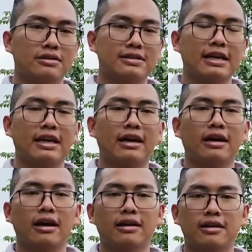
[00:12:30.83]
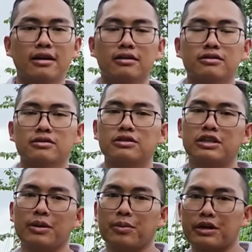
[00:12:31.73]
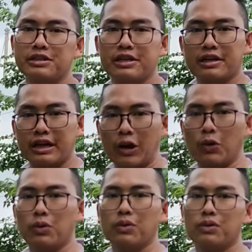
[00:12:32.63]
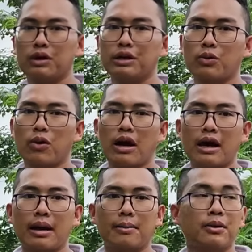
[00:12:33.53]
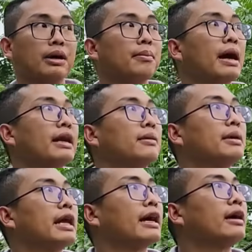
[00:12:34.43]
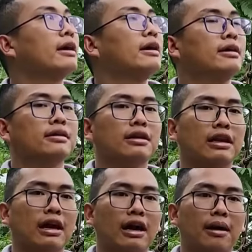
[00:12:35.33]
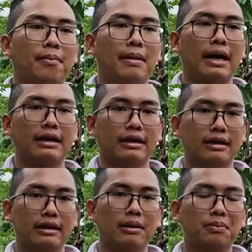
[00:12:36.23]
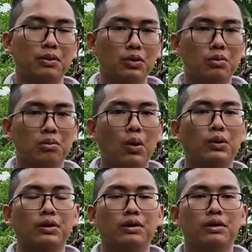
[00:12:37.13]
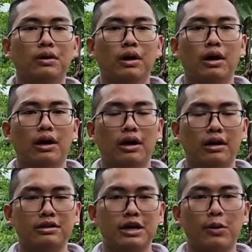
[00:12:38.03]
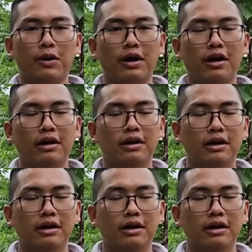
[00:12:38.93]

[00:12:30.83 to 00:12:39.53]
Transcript: San đang à, đứng trên một cái chiếc cầu đi qua một cái bản bên này thì là bản nập lúc 1 à, cháu à,